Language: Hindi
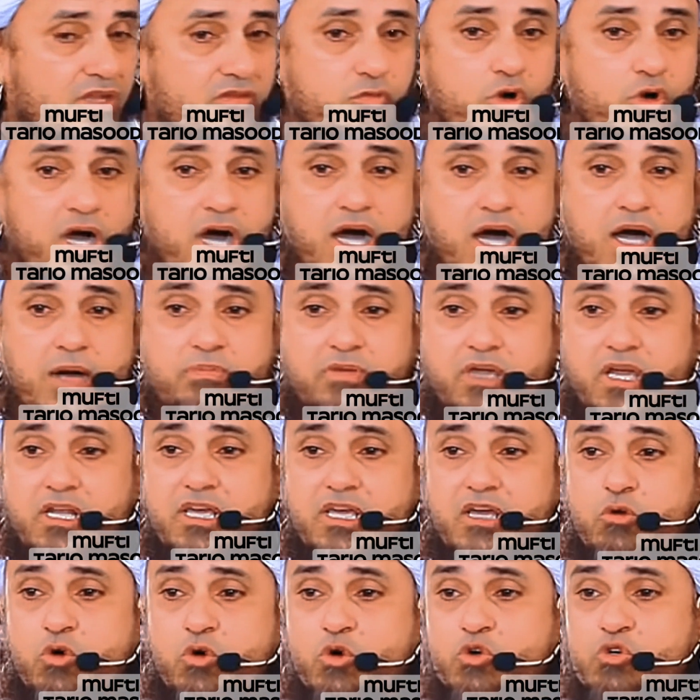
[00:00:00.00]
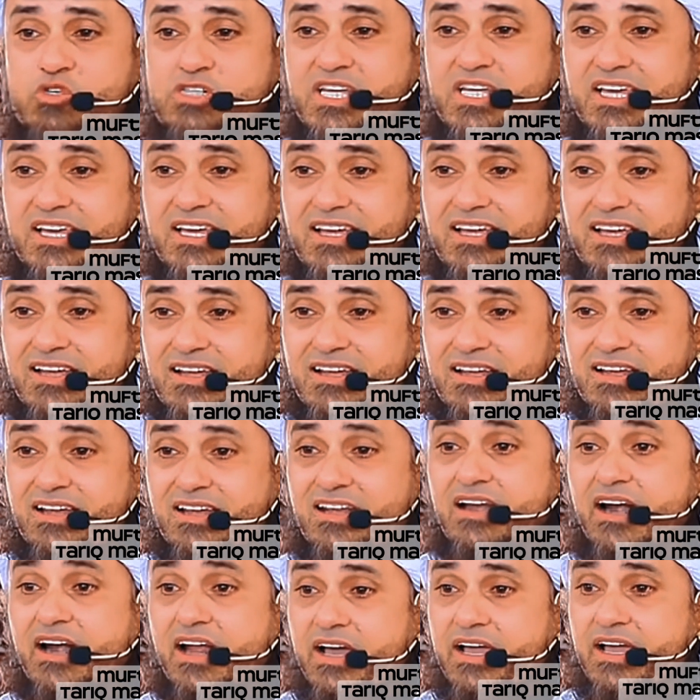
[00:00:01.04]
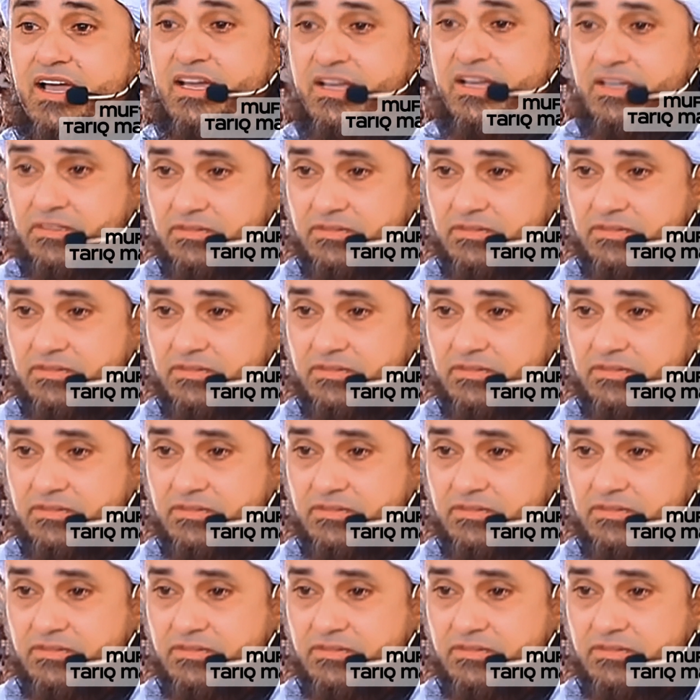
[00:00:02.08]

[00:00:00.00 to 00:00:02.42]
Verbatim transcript: वो आपके लिए लोगों से लड़ा है